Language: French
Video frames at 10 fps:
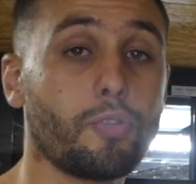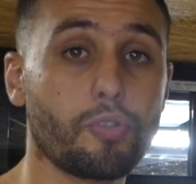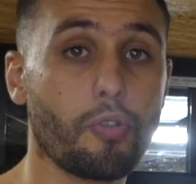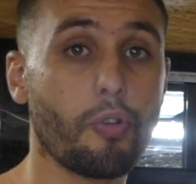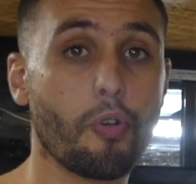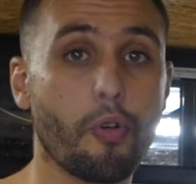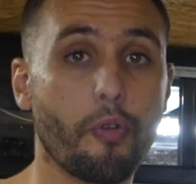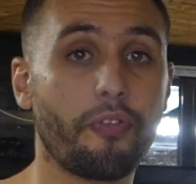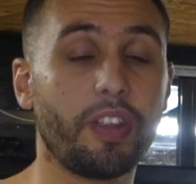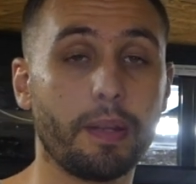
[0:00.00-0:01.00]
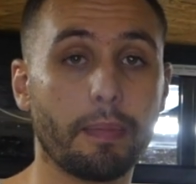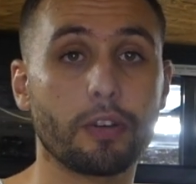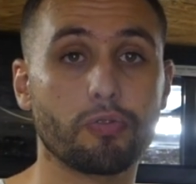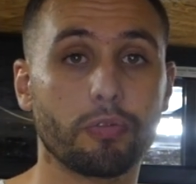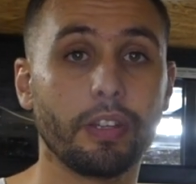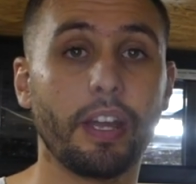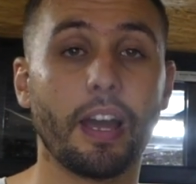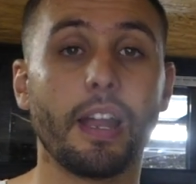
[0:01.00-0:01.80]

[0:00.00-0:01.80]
je finis ma journée